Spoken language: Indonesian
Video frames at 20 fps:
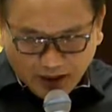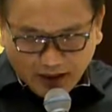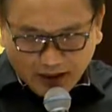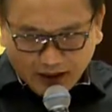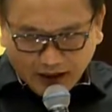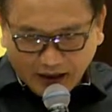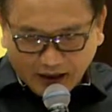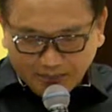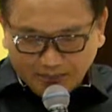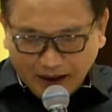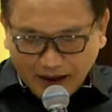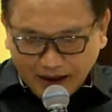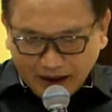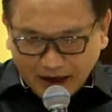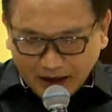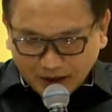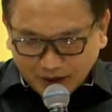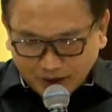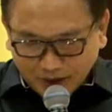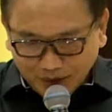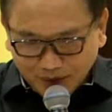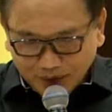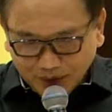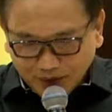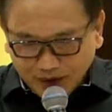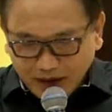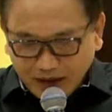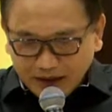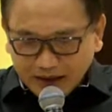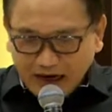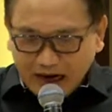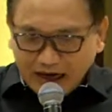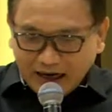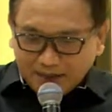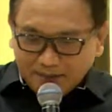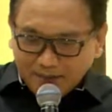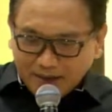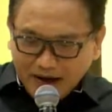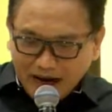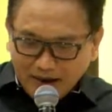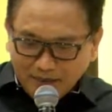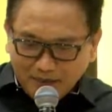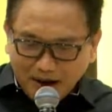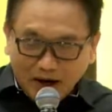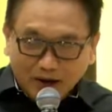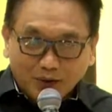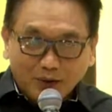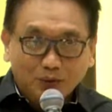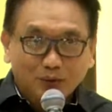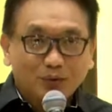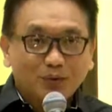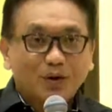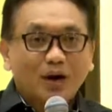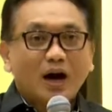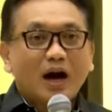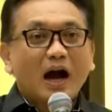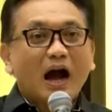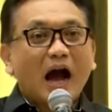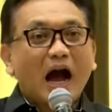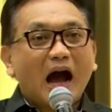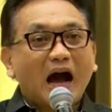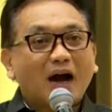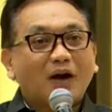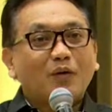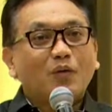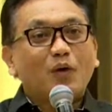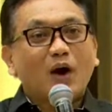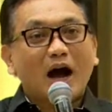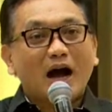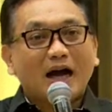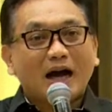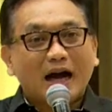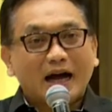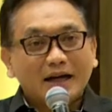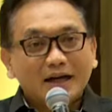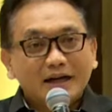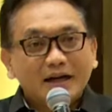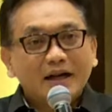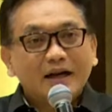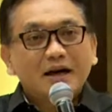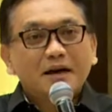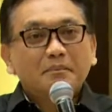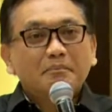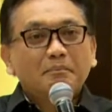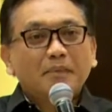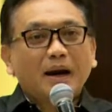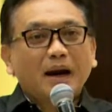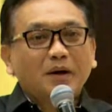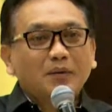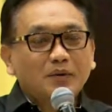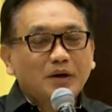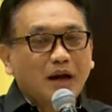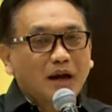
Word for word: kepadaku dalam namaku aku akan melakukan.